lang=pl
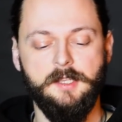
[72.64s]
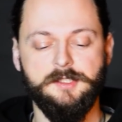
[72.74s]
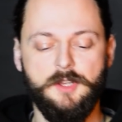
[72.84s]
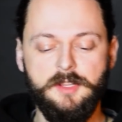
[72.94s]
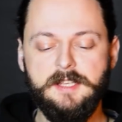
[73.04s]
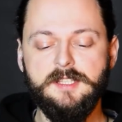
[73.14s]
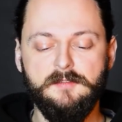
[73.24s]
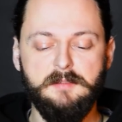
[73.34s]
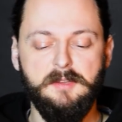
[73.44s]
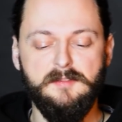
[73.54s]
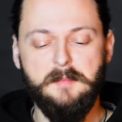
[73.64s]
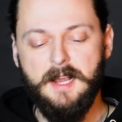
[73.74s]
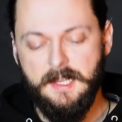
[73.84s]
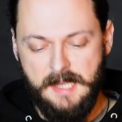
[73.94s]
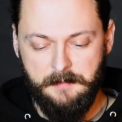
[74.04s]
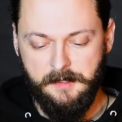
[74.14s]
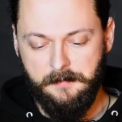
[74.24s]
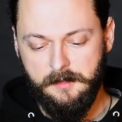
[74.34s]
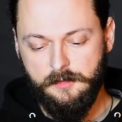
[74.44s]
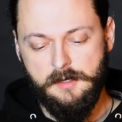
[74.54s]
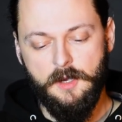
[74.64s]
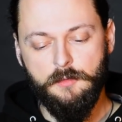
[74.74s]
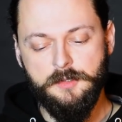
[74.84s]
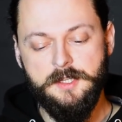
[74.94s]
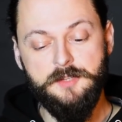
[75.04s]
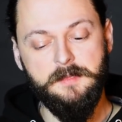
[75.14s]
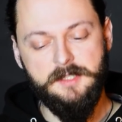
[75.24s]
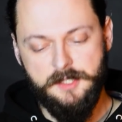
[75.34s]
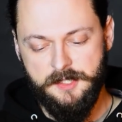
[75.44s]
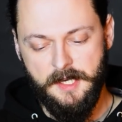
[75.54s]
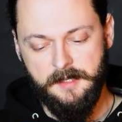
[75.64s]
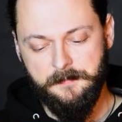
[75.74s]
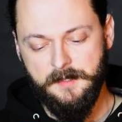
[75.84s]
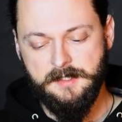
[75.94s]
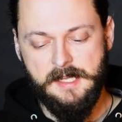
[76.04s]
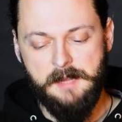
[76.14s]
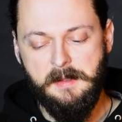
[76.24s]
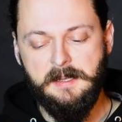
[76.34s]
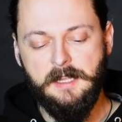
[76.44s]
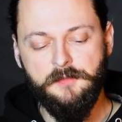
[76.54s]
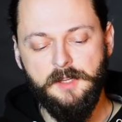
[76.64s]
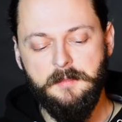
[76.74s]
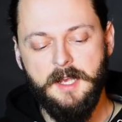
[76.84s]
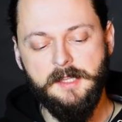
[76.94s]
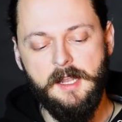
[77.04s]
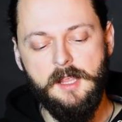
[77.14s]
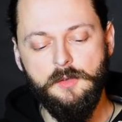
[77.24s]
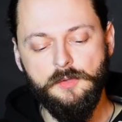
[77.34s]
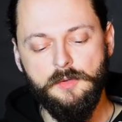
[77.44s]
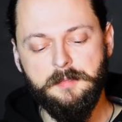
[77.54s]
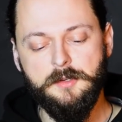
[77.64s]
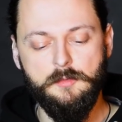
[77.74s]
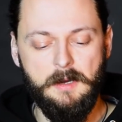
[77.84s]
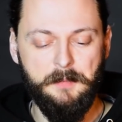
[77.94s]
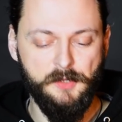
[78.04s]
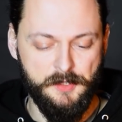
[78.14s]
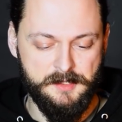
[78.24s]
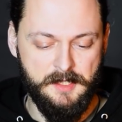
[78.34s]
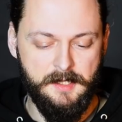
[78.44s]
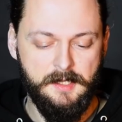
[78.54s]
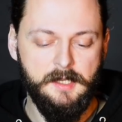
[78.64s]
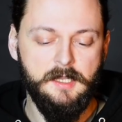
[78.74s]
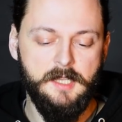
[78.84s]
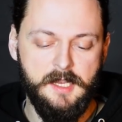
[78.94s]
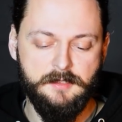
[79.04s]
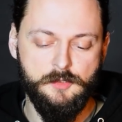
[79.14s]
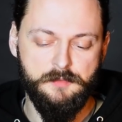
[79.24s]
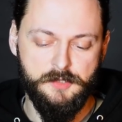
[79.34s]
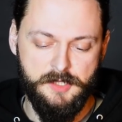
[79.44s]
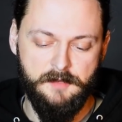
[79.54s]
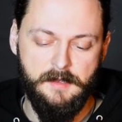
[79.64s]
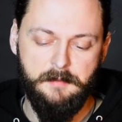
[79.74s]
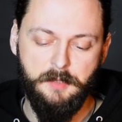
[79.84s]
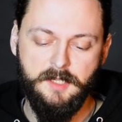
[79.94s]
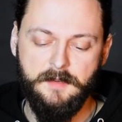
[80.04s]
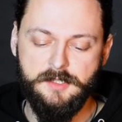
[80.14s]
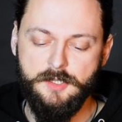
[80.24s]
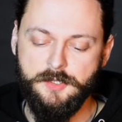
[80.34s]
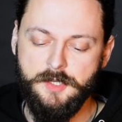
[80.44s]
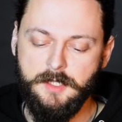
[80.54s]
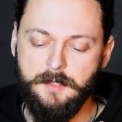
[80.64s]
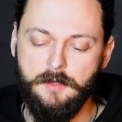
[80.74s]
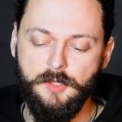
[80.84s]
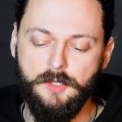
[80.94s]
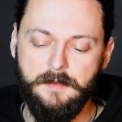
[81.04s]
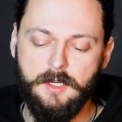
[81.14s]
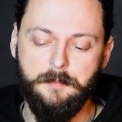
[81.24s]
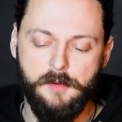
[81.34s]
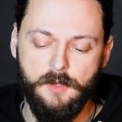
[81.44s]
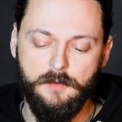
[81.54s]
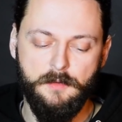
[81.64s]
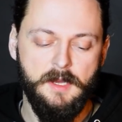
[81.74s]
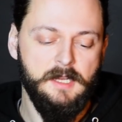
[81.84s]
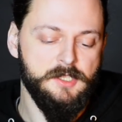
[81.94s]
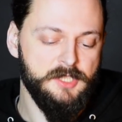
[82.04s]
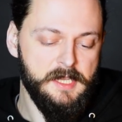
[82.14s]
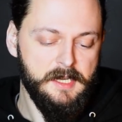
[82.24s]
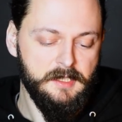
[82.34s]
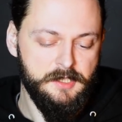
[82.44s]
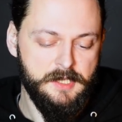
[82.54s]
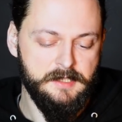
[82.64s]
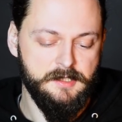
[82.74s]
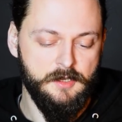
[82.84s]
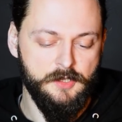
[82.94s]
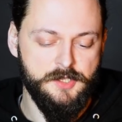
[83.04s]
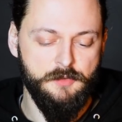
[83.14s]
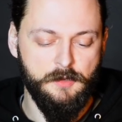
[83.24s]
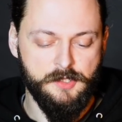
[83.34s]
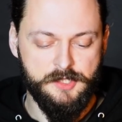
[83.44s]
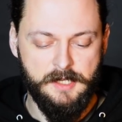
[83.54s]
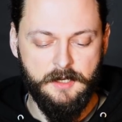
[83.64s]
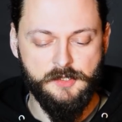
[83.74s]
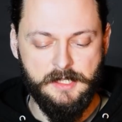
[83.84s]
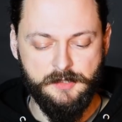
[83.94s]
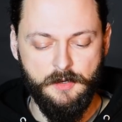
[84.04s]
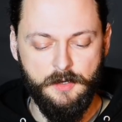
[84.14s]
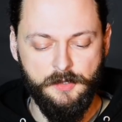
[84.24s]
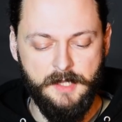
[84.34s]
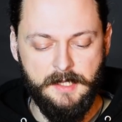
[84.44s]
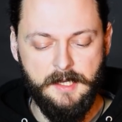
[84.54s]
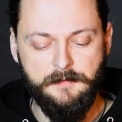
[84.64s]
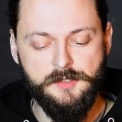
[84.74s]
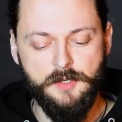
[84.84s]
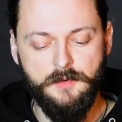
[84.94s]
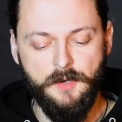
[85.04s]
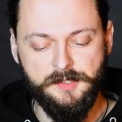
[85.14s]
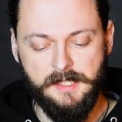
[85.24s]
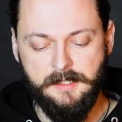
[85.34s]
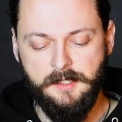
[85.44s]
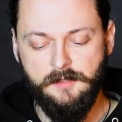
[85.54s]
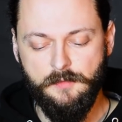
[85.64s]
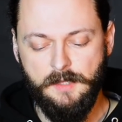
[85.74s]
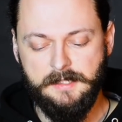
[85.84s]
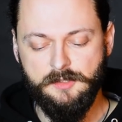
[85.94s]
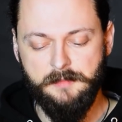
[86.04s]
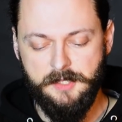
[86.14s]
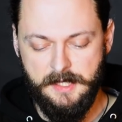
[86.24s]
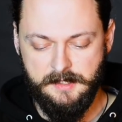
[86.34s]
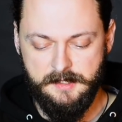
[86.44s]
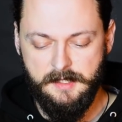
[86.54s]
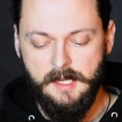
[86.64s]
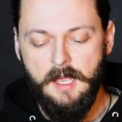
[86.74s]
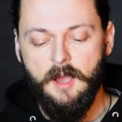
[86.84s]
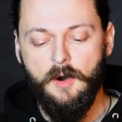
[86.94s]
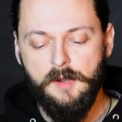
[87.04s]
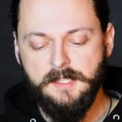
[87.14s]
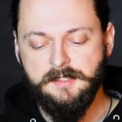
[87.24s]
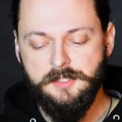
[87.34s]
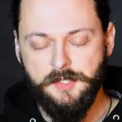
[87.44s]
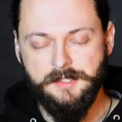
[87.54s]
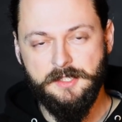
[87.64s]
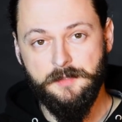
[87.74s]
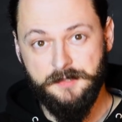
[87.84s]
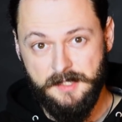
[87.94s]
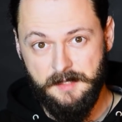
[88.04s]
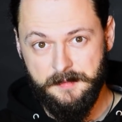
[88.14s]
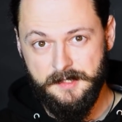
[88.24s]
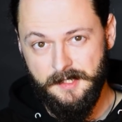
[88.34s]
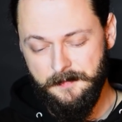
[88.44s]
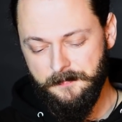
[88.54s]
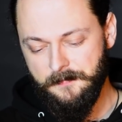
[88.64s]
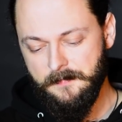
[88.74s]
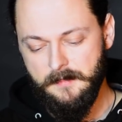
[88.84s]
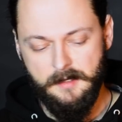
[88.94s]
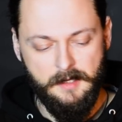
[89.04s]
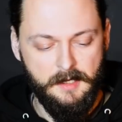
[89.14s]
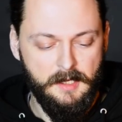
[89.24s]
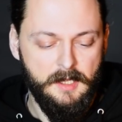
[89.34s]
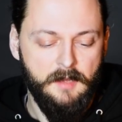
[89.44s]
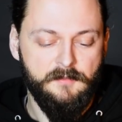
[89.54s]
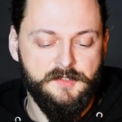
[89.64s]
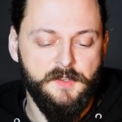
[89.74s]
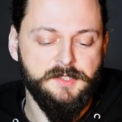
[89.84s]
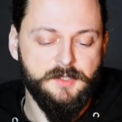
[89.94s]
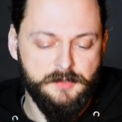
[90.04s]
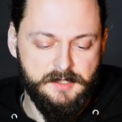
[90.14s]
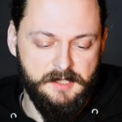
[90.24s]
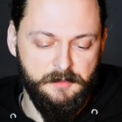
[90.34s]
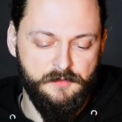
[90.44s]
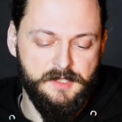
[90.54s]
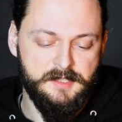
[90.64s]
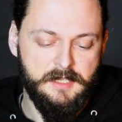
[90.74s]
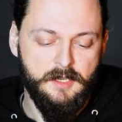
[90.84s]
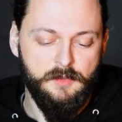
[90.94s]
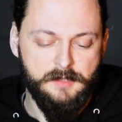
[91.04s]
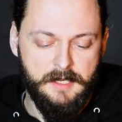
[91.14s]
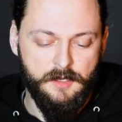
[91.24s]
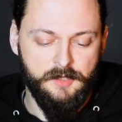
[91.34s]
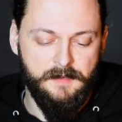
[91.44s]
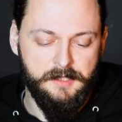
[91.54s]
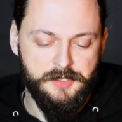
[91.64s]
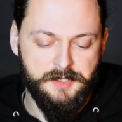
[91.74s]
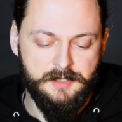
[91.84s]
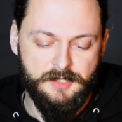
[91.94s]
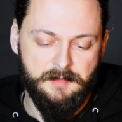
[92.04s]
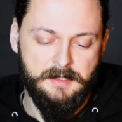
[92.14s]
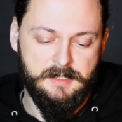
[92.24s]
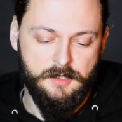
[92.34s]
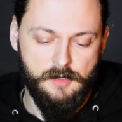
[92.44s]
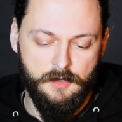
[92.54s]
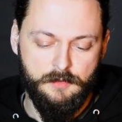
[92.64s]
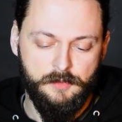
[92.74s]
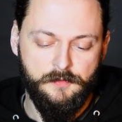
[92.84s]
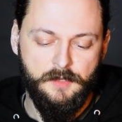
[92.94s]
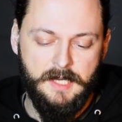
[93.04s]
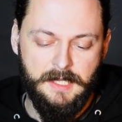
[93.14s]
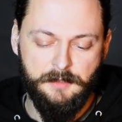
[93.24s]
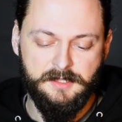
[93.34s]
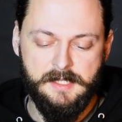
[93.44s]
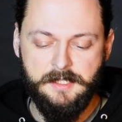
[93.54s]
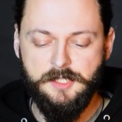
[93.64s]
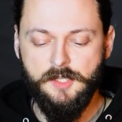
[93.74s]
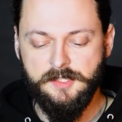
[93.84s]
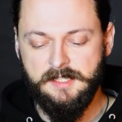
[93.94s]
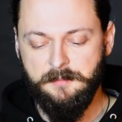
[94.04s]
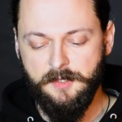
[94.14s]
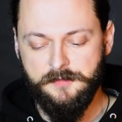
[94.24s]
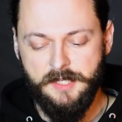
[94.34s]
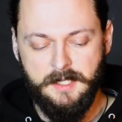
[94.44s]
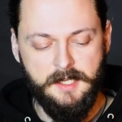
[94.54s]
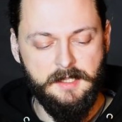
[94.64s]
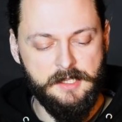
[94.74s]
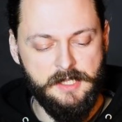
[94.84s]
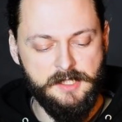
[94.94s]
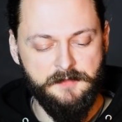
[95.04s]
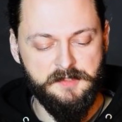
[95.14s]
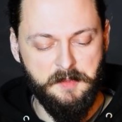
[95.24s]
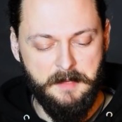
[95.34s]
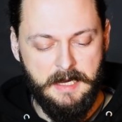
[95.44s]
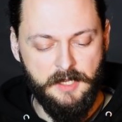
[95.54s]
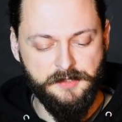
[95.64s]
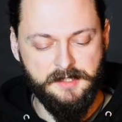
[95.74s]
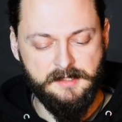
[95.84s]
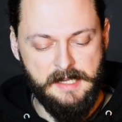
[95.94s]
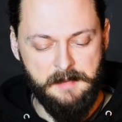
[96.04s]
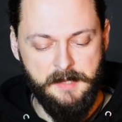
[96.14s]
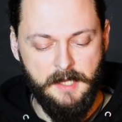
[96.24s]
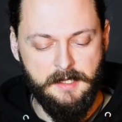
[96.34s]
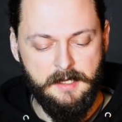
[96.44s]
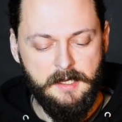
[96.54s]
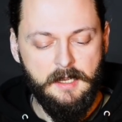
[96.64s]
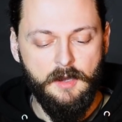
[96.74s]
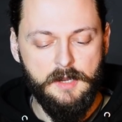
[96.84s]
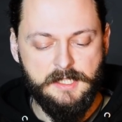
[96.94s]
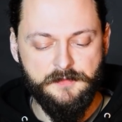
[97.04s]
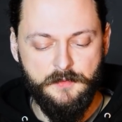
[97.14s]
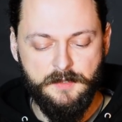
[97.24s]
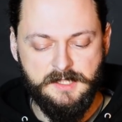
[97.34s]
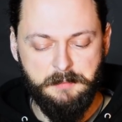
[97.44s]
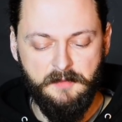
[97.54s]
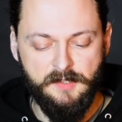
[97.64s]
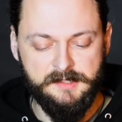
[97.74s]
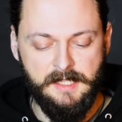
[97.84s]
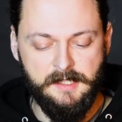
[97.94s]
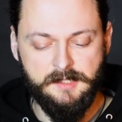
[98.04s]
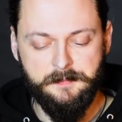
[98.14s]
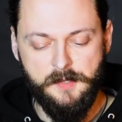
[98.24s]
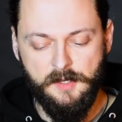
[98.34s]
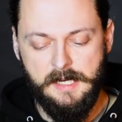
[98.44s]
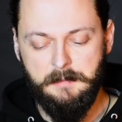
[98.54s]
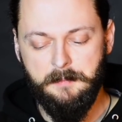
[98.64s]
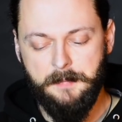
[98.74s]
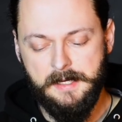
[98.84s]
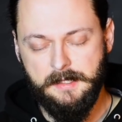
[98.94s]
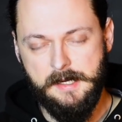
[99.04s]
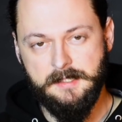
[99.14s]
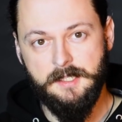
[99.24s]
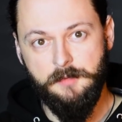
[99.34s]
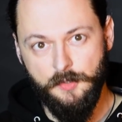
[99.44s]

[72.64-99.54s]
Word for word: Zgodnie z nowymi wymaganiami, które ogłosiliśmy dzisiaj, zarabianie na swoim kanale YouTube Kuba Potocki nie jest już możliwe, ponieważ nie osiągnął on nowego progu 4000 godzin łącznego czasu oglądania w ciągu ostatnich 12 miesięcy oraz 1000 subskrypcji. W związku z tym 20 lutego 2018 roku Twój kanał straci dostęp do wszelkich narzędzi wspomagających zarabianie oraz funkcji powiązanych z programem partnerskim